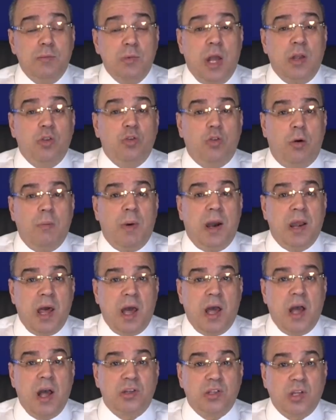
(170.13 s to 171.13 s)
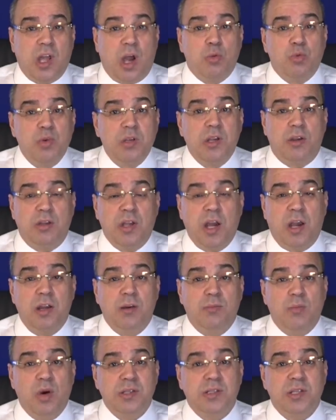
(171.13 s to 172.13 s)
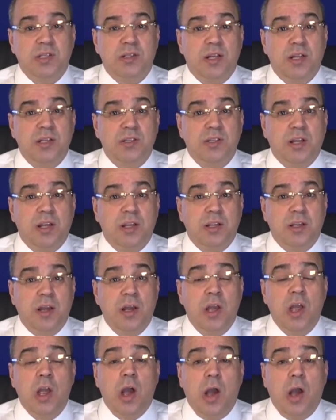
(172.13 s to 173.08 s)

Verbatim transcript: عندهم علاقات قوية داخل المؤسسة العسكرية